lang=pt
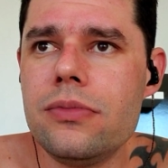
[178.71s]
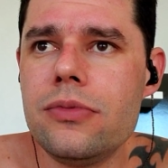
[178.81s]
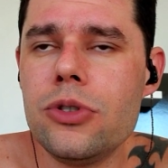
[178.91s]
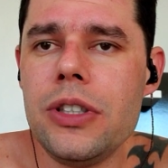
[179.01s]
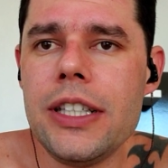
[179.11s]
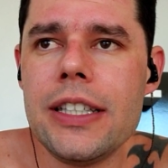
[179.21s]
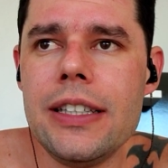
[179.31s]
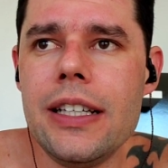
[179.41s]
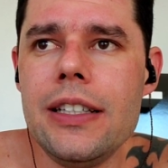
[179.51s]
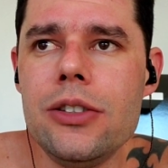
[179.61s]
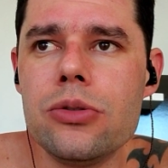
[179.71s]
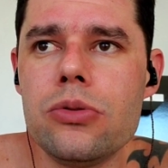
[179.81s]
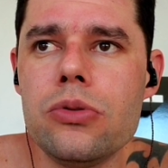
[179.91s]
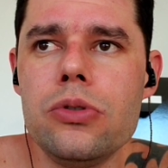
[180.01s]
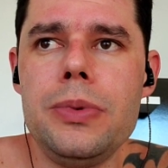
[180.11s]
no nick dele
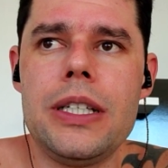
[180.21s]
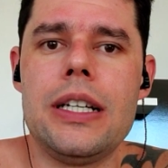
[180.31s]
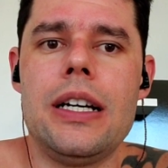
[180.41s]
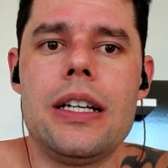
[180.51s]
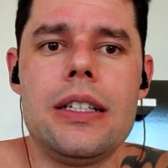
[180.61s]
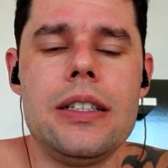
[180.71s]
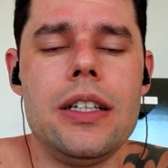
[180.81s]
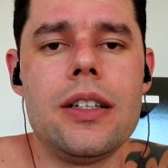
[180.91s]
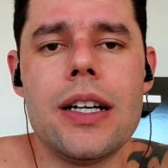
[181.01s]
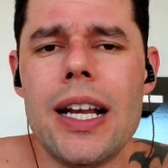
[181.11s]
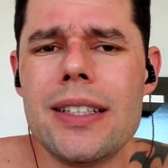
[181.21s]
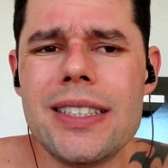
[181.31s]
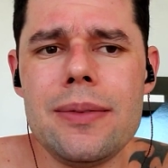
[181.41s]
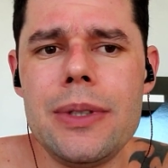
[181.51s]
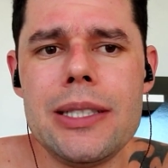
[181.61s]
YouTube, cara. O cara
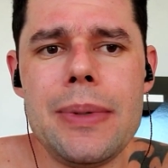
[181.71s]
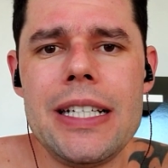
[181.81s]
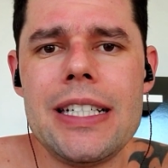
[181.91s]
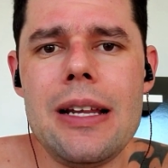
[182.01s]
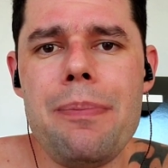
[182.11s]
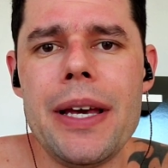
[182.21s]
simplesmente ele